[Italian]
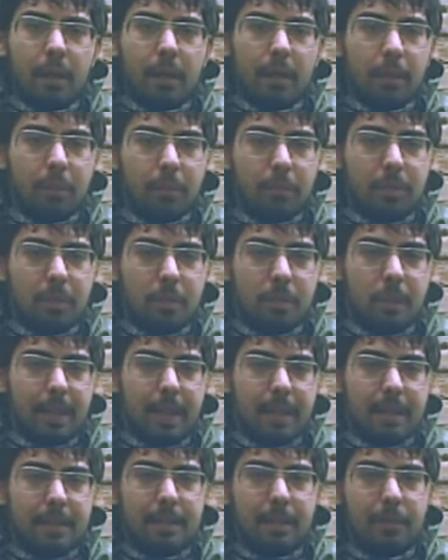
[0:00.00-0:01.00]
I punti
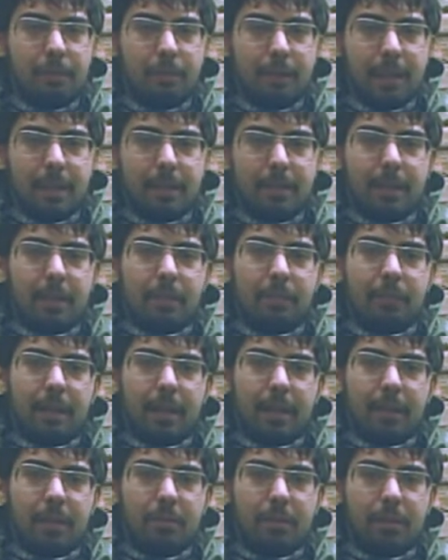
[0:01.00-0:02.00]
esperienza infatti
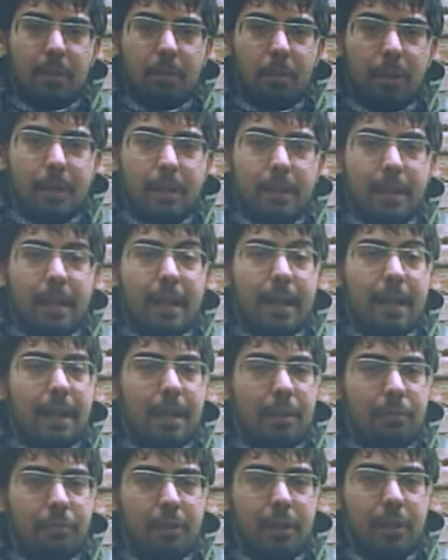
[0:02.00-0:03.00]
verranno attribuiti
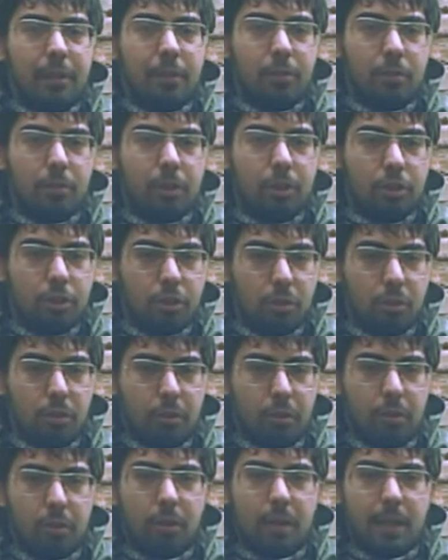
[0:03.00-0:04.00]
alla fine di ogni
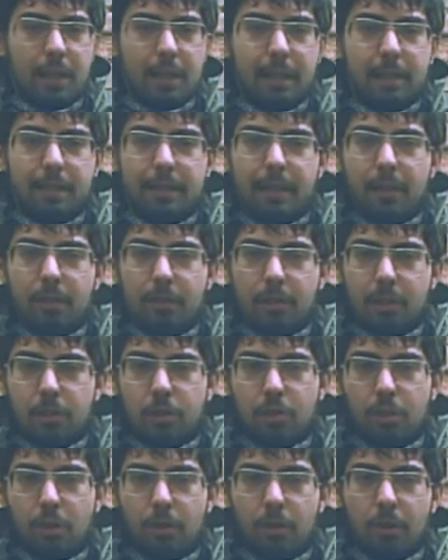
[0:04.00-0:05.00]
giorno all'interno del
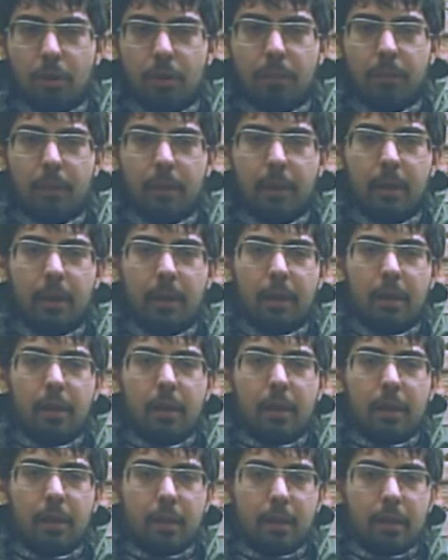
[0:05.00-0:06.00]
gioco
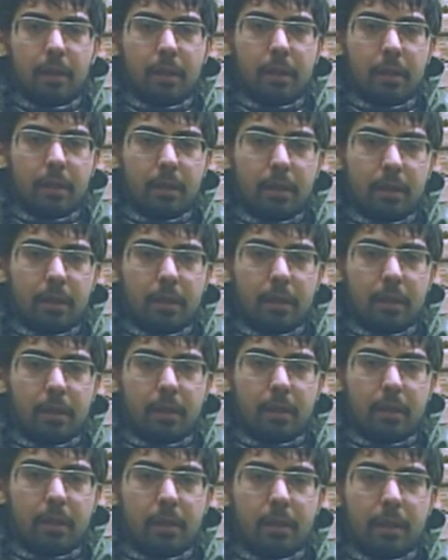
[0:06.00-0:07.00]

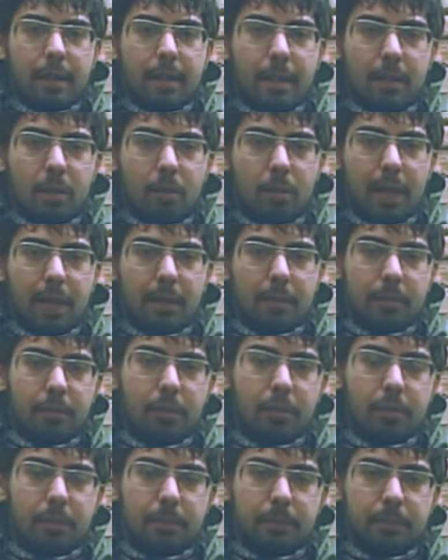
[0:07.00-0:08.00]
eh,
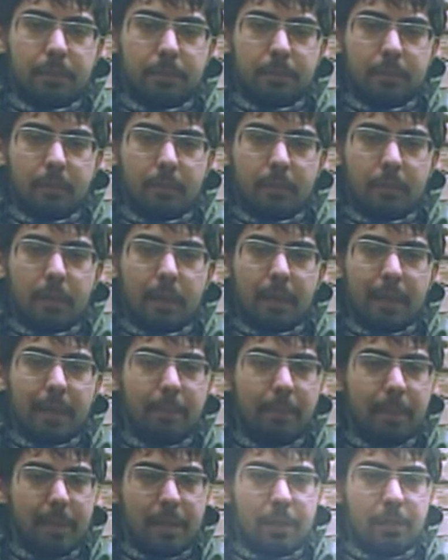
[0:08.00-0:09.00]
calcolando
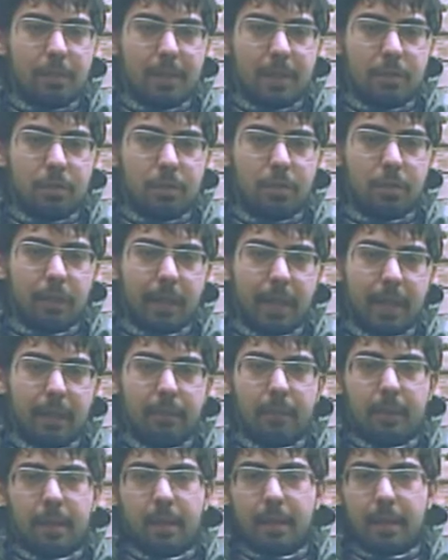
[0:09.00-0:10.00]
l'immedesimazione,
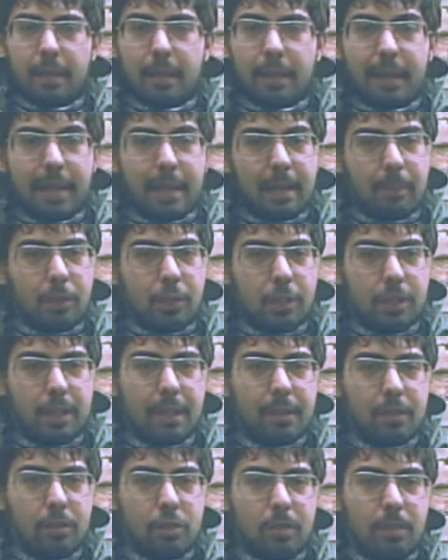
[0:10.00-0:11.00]
le
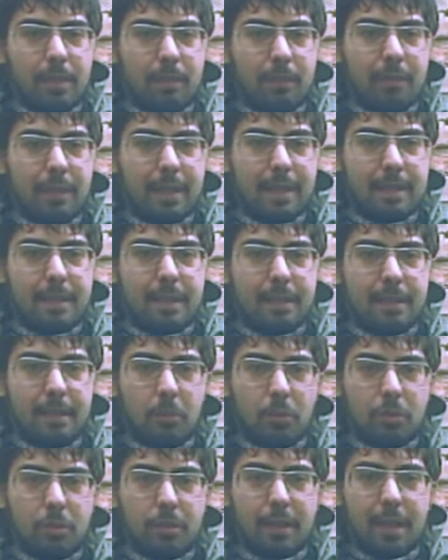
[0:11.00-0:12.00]
capacità di sopravvivenza
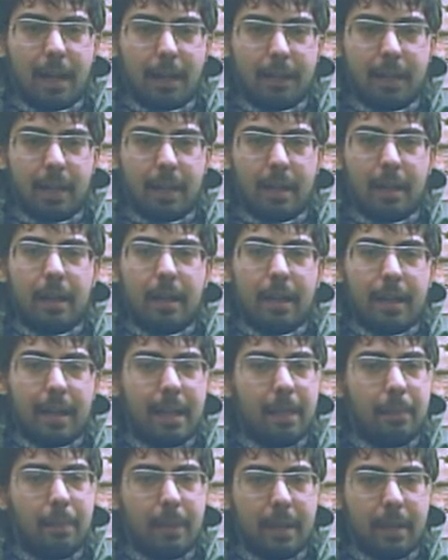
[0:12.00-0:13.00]
dimostrate
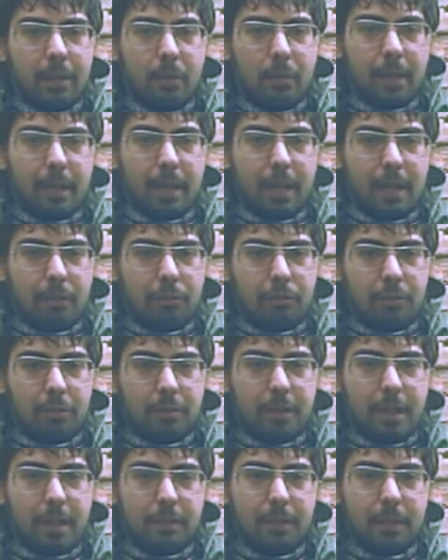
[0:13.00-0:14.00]
e i pericoli
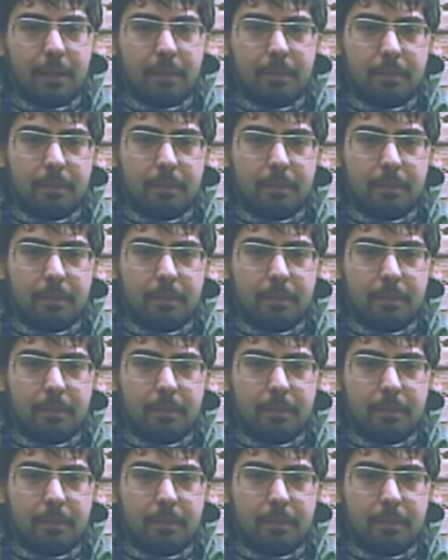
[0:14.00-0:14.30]
affrontati.